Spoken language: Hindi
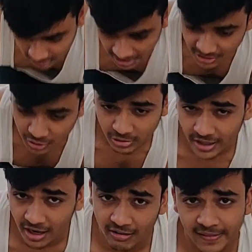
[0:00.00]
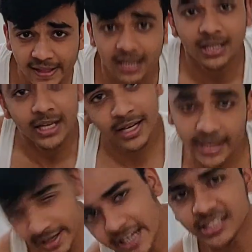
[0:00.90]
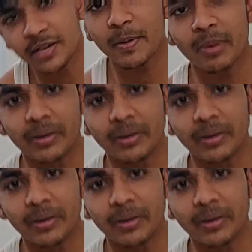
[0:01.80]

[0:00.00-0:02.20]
रातों रात जो है वो हवलदार ऐसे भी